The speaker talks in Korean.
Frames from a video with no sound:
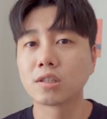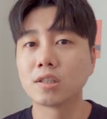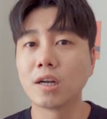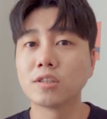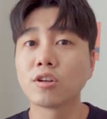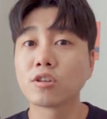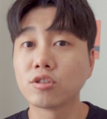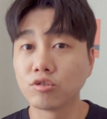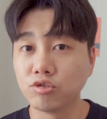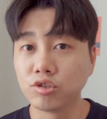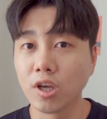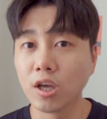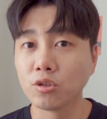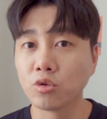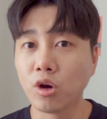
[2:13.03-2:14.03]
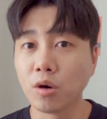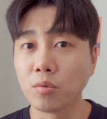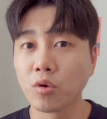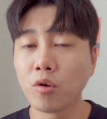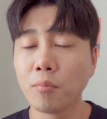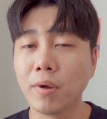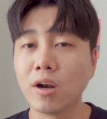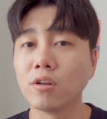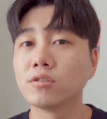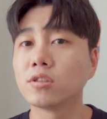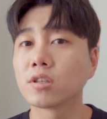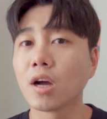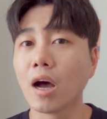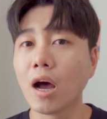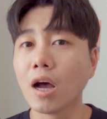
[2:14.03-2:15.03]
그래서 그 두 개의 조합으로
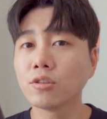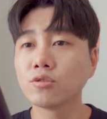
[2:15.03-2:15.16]
밸런스가